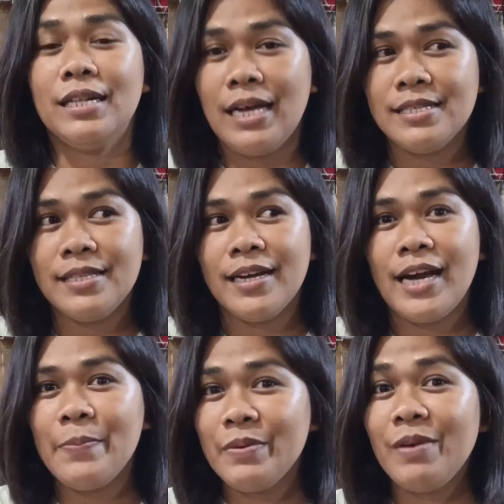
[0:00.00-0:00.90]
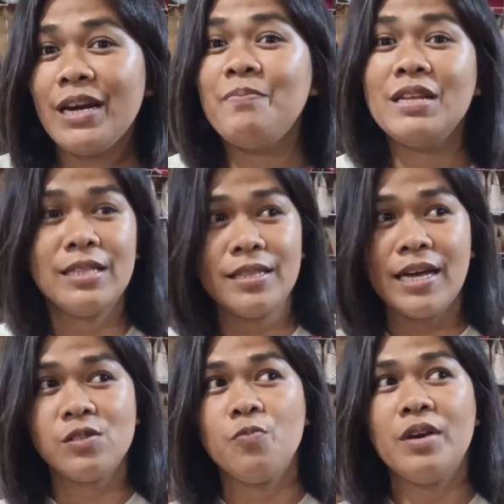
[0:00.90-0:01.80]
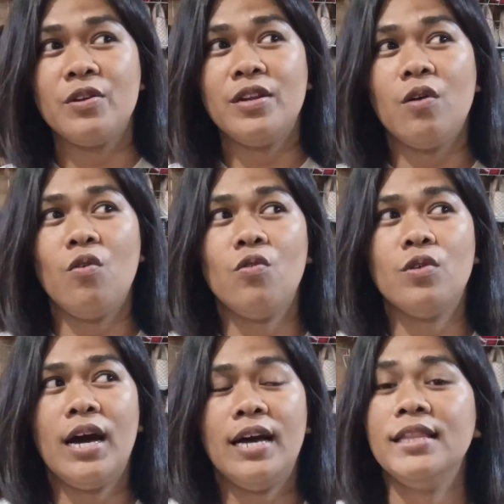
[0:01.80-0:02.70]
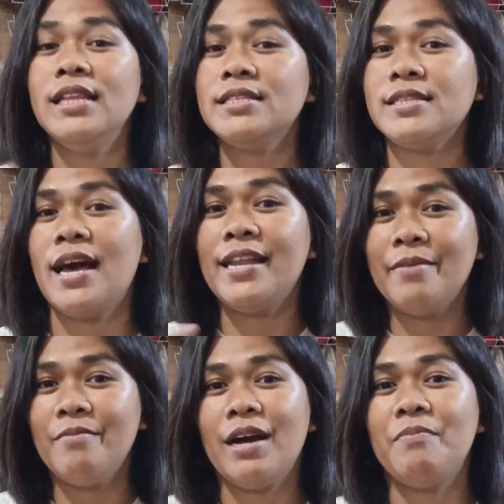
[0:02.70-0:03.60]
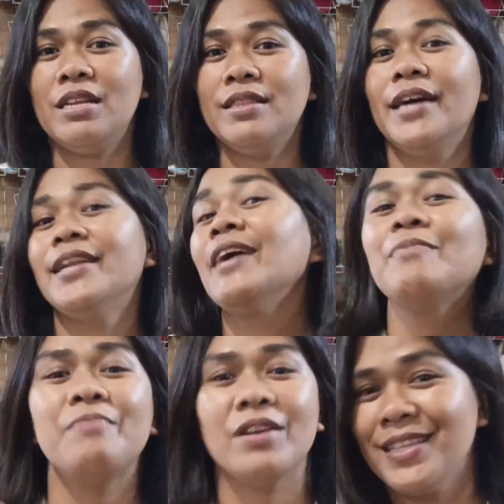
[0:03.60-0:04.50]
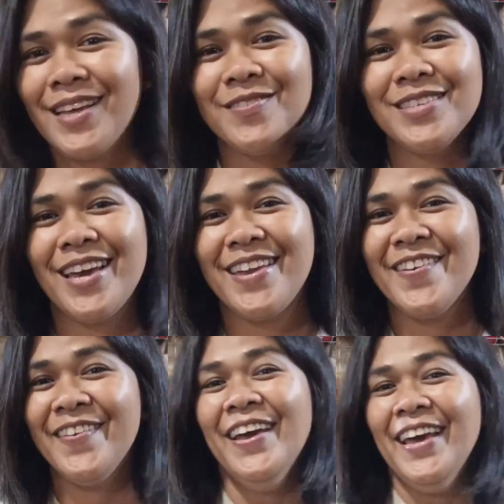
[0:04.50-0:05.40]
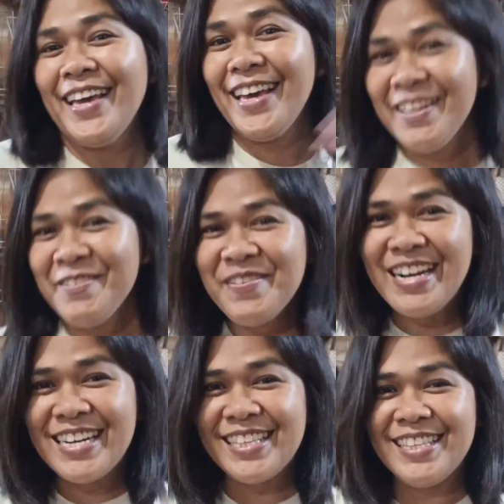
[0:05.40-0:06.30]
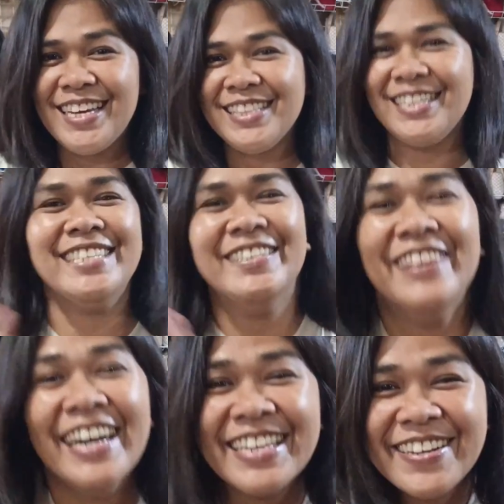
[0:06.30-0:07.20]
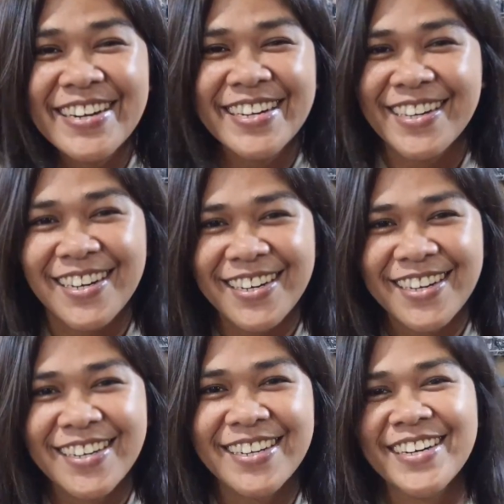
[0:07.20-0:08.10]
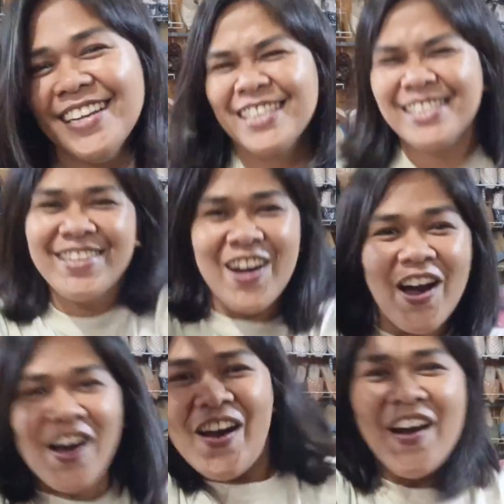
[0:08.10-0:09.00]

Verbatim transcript: klase ng aming mga paninda. So, meron akong uh, nilista ng mga paninda na ipapakita ko sa inyo. Kaya naman mga katindahan, tara samahan niyo ako! Let's go!